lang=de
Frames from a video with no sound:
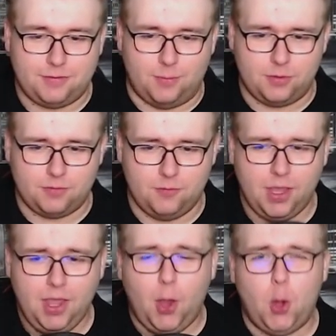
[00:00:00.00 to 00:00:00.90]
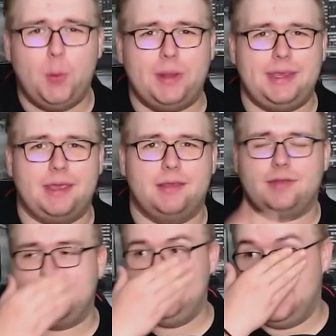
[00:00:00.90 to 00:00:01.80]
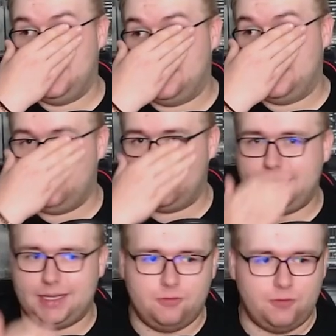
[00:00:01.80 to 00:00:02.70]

Und zwar müssen wir über den gestrigen Niederlande Grand Prix reden.